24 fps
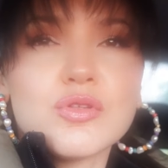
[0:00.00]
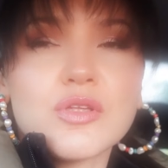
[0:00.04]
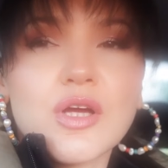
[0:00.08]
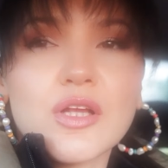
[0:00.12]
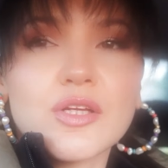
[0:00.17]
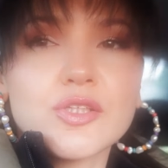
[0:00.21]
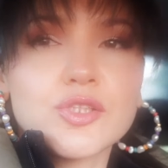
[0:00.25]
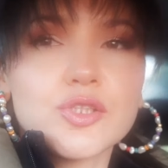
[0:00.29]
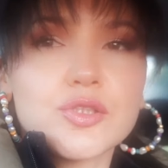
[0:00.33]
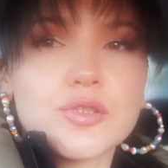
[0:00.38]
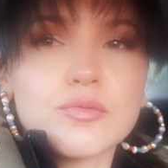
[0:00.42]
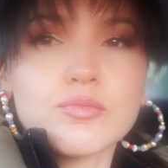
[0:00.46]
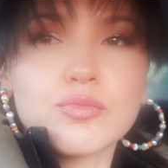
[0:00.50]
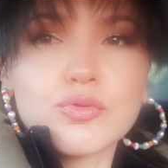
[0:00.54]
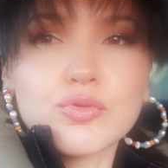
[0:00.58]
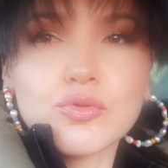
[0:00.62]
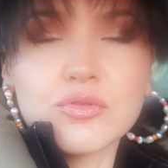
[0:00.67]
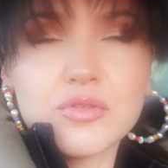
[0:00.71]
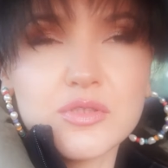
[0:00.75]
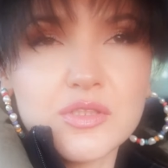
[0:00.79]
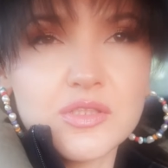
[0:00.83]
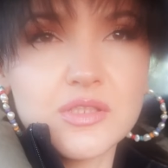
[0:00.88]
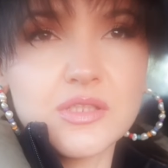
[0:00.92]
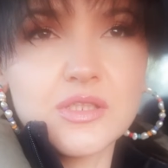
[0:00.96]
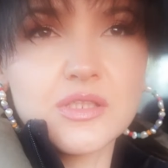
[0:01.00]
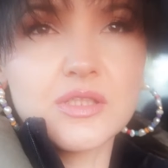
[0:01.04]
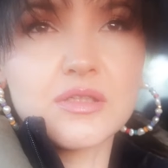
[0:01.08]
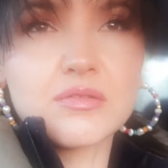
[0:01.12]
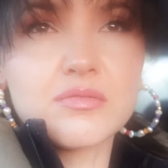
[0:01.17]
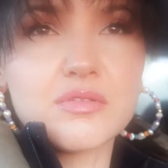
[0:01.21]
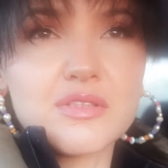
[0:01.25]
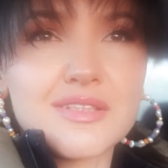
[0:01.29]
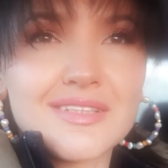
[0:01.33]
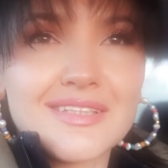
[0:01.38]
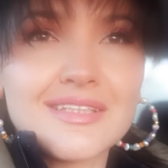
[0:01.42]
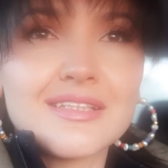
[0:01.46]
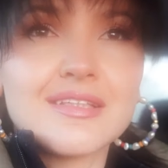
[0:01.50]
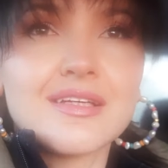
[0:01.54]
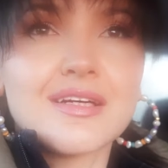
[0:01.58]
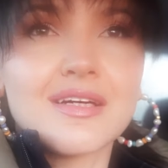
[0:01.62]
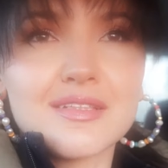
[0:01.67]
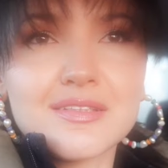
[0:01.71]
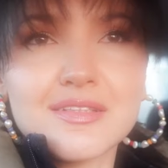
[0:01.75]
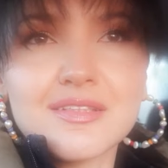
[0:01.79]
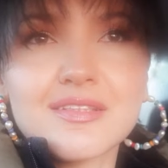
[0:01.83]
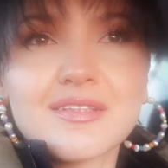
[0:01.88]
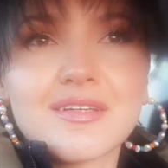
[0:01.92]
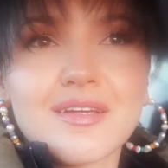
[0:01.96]
Дальше буду тестировать и
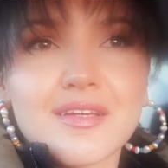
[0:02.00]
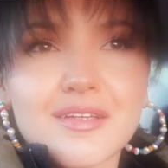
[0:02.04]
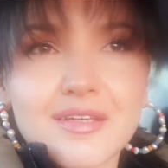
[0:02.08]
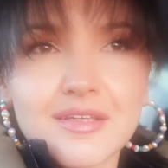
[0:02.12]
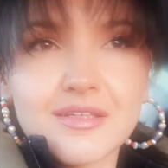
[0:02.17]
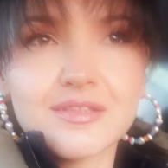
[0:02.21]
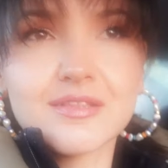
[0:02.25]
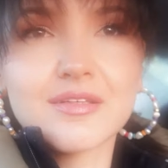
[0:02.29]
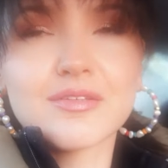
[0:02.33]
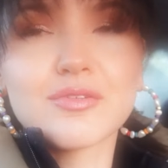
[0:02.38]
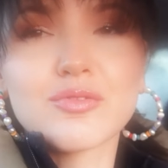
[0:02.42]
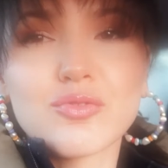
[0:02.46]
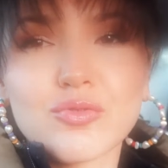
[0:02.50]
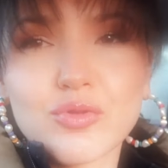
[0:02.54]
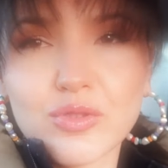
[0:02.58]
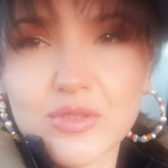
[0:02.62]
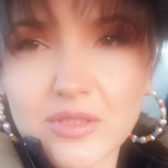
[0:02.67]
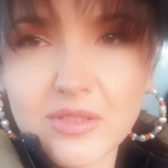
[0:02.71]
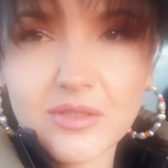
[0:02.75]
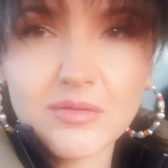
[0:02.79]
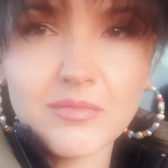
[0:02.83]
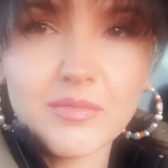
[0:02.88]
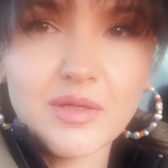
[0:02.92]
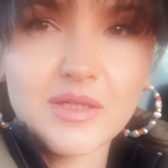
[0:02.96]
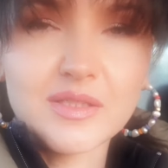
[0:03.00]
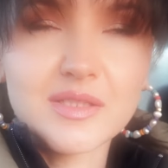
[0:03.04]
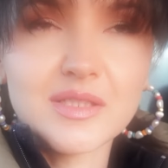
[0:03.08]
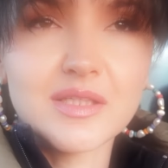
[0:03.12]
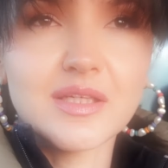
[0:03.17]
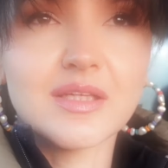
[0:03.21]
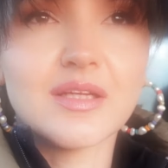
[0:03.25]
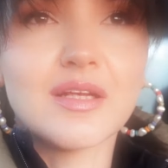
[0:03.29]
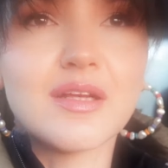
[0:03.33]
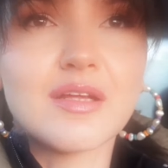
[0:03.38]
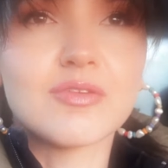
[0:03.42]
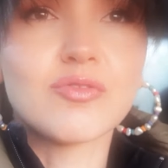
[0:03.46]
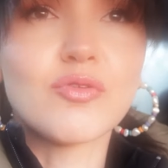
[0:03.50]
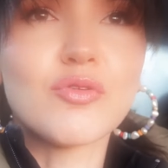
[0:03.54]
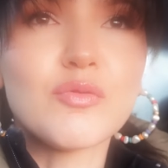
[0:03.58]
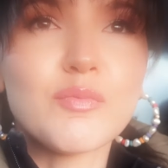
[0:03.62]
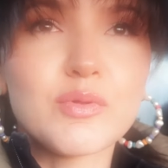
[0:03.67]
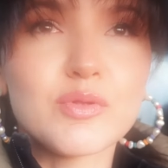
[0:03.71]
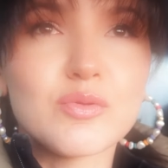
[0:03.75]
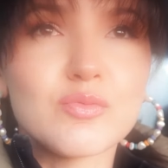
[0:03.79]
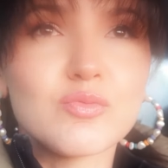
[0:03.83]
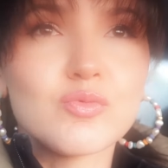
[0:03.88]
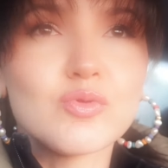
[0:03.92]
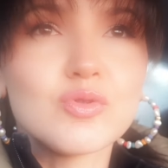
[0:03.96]
находить какие-то другие маски для ног,
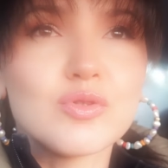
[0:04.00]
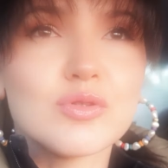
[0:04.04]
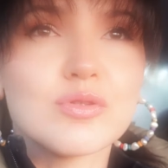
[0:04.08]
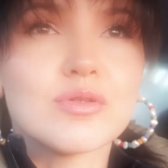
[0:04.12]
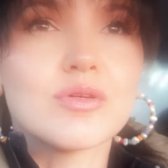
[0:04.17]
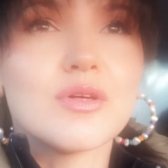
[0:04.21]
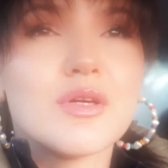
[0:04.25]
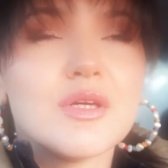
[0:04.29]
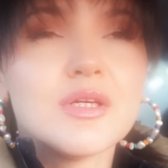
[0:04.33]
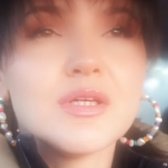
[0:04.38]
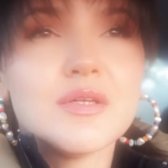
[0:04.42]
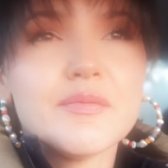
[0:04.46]
потому что